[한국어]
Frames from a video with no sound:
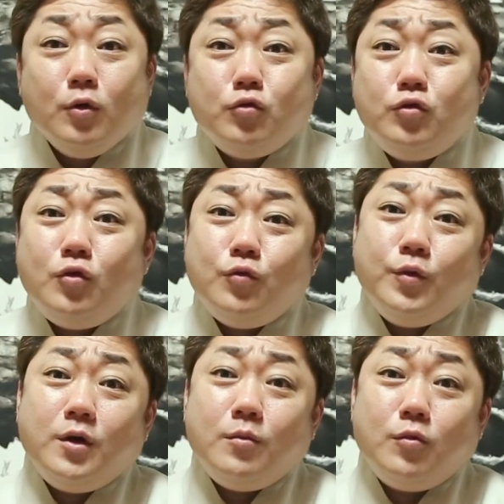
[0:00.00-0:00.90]
그거
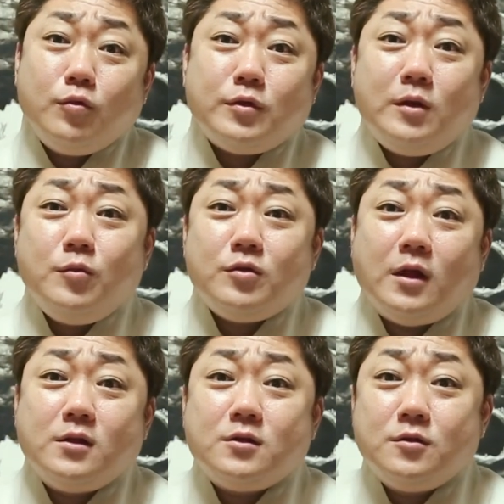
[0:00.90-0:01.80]
외에 뭐 살면서
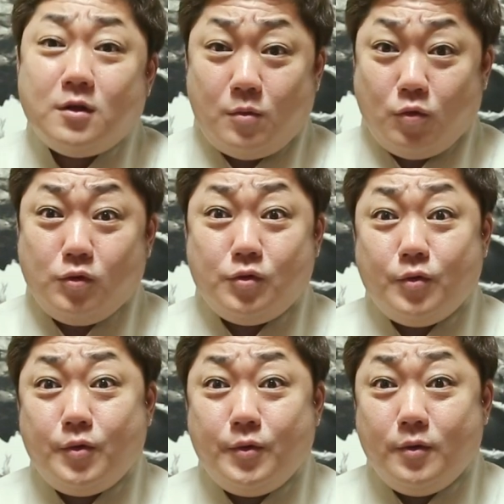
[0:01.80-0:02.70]
안 다친 사람 어디
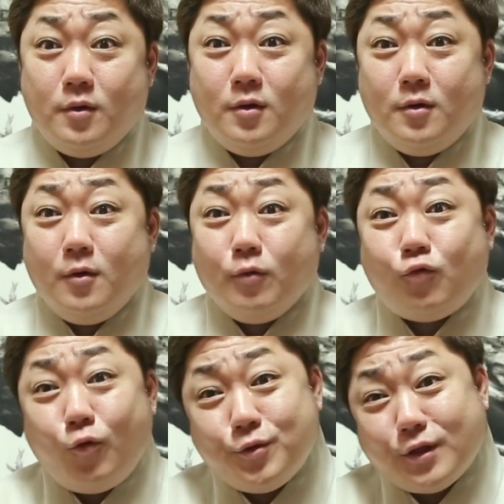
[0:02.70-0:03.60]
있어? 20대.
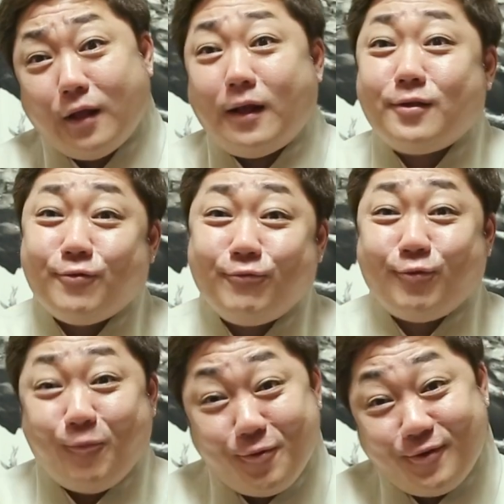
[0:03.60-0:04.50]
조금씩 다 다치고
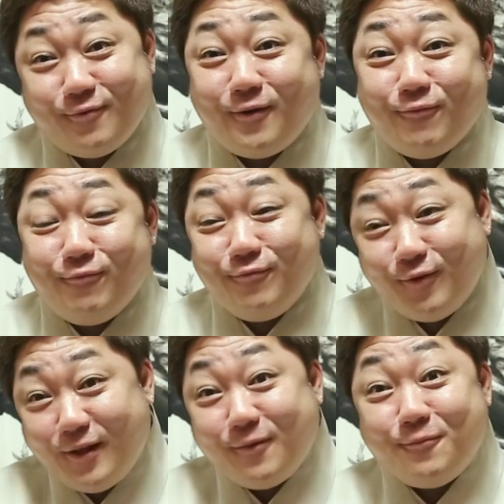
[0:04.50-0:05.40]
넘어지기도 하고
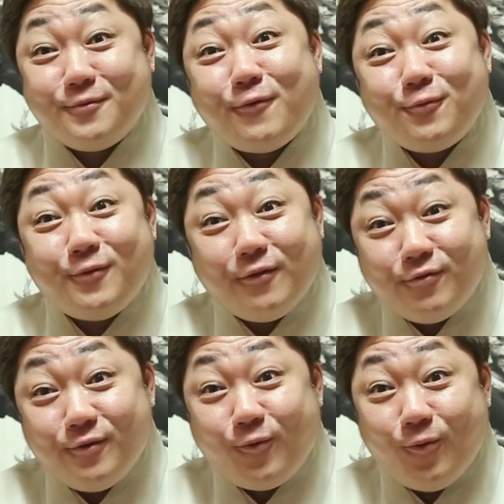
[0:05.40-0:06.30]
운전하다 보면 사고도 날
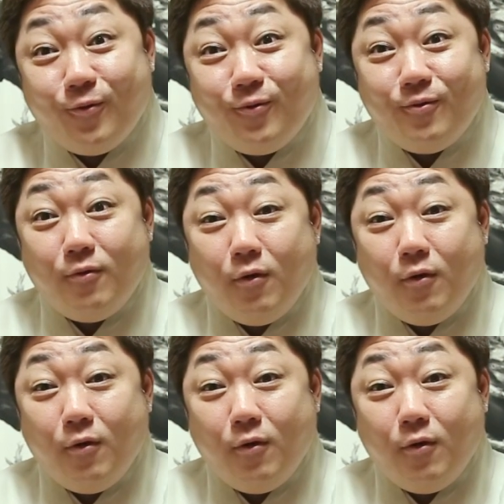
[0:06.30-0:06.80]
수 있고